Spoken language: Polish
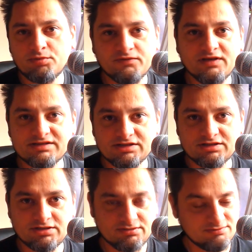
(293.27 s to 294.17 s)

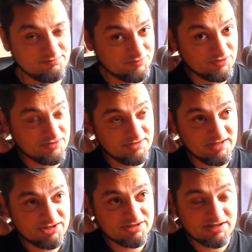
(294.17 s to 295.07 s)
powiedzieć, bo
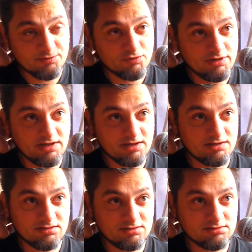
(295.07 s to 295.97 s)
ja się zajmuję